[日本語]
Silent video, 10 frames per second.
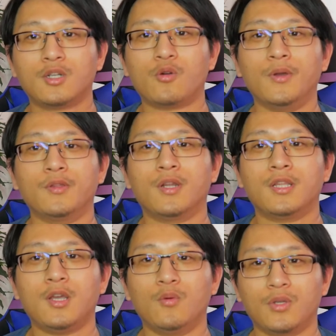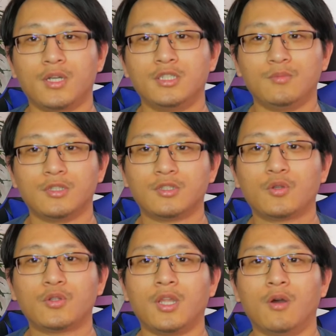コメント欄でお願いします。と
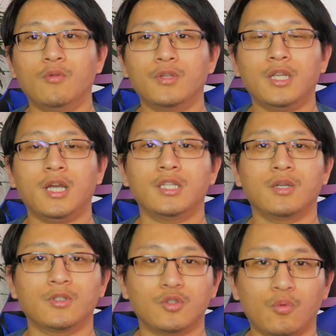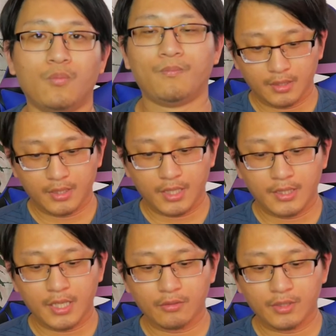いうことで本題に入っていきましょう。で、
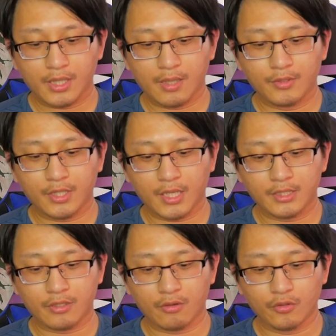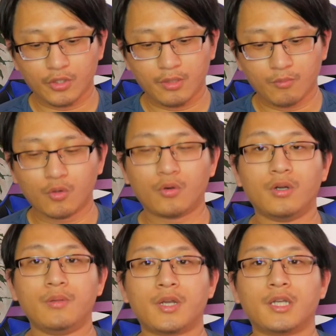デルタ株に関しては本当に
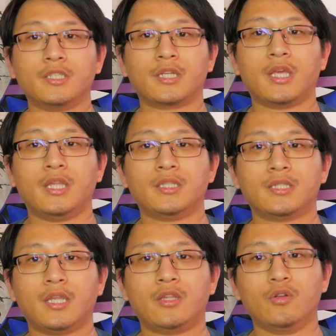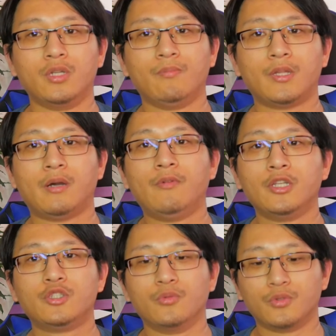もう今現在懸念されており、まあ
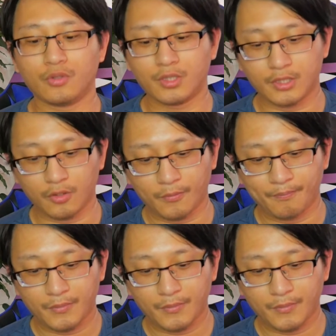ダブリューエイチオー もそうですけど、